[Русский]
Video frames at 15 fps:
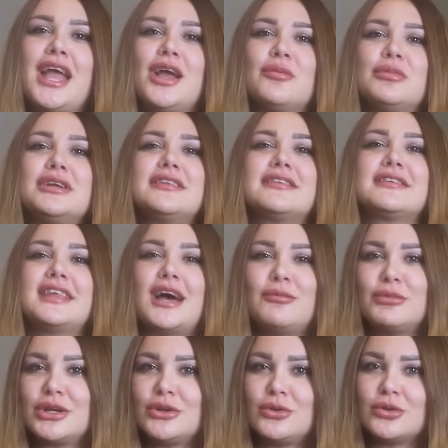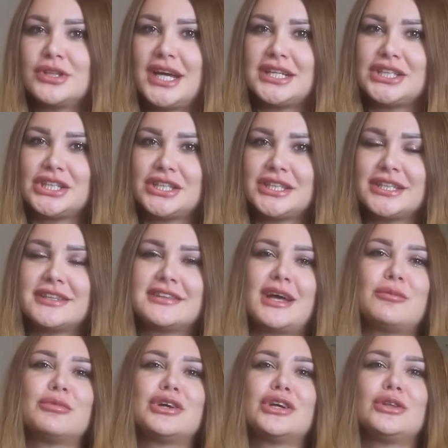Мои самые удачные,
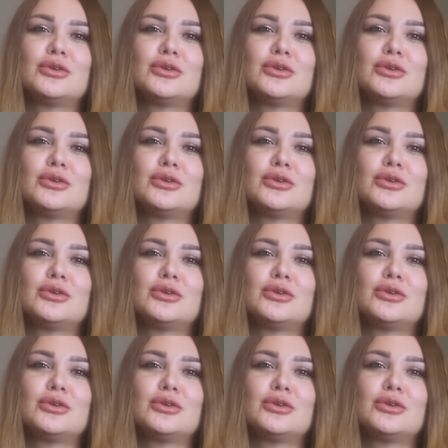самые